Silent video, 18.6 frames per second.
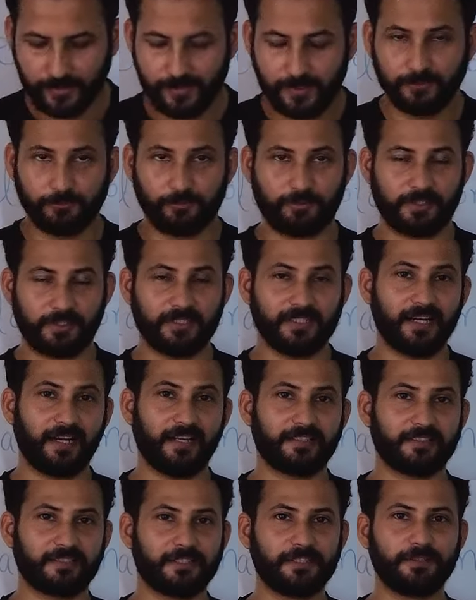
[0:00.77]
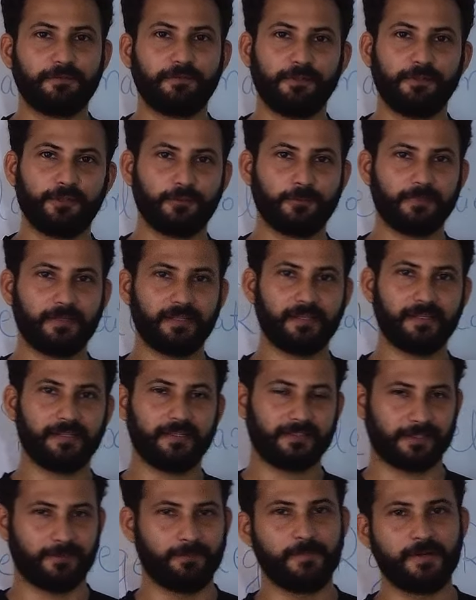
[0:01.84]
तो चलिए आज के इस वीडियो में
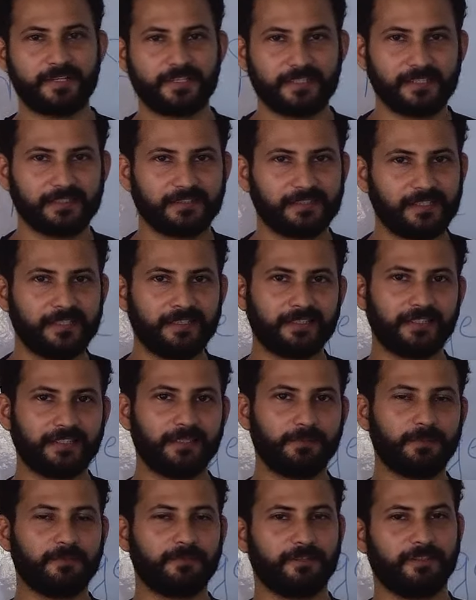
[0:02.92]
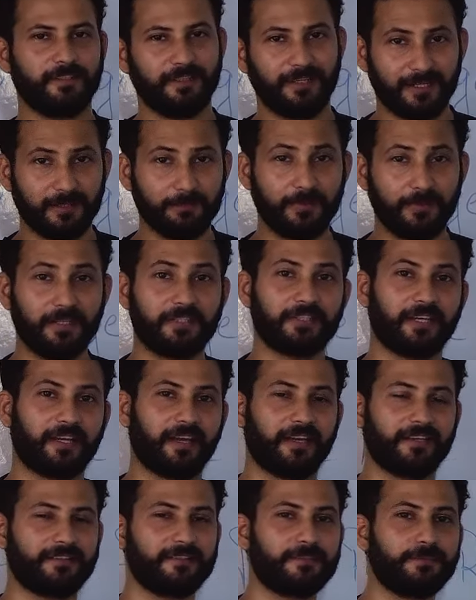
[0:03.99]
समझ लेते हैं कि अभी फ़िलहाल में जे के
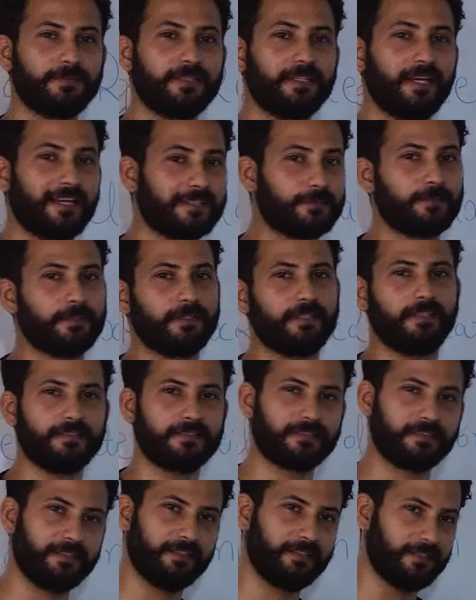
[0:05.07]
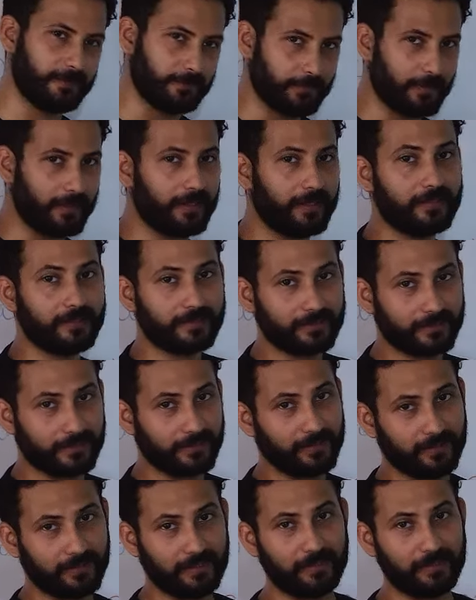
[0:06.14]
एस्पिरेंट्स की डिमांड क्या
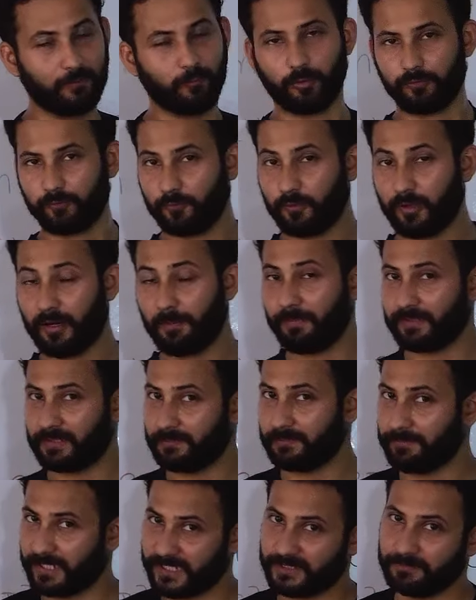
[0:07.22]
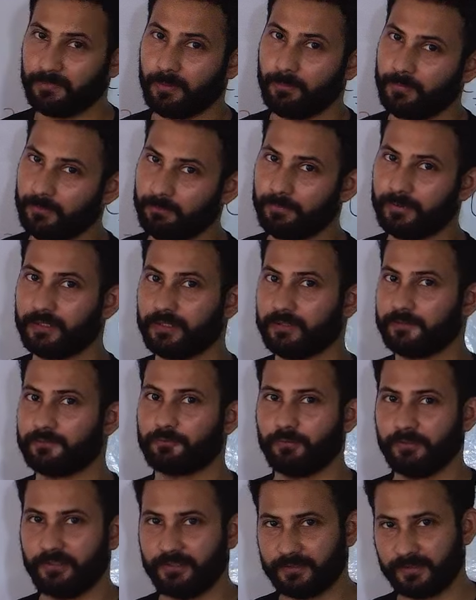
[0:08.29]
है और वो आप में से मैक्सिमम नंबर ऑफ
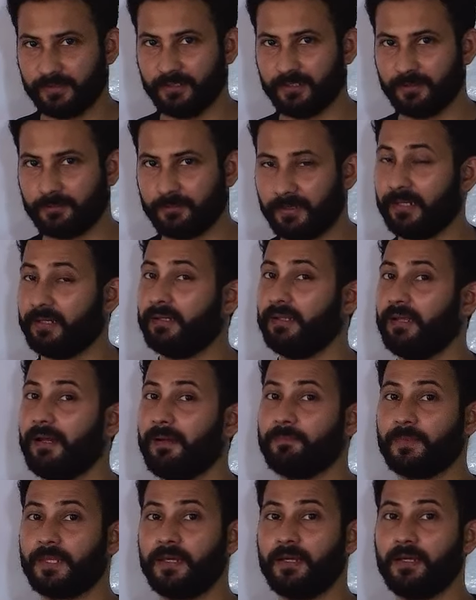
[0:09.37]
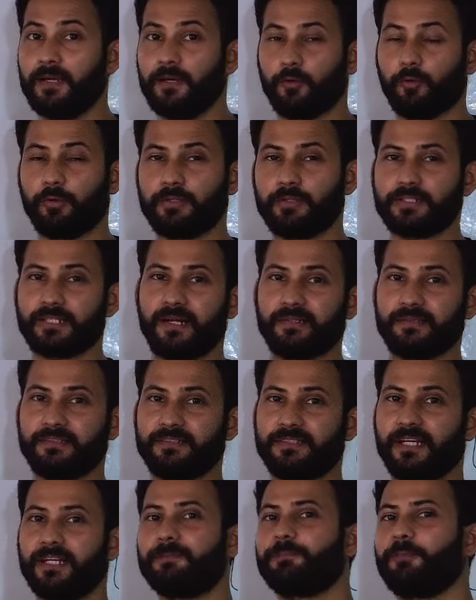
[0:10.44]
स्टूडेंट्स की डिमांड है और साथ ही
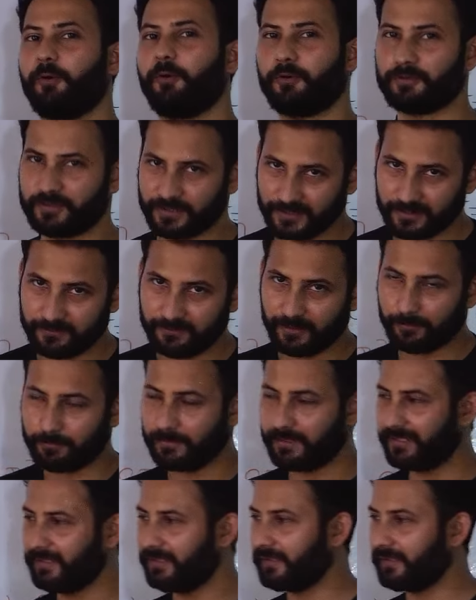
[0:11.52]
साथ पॉजिटिव अपडेट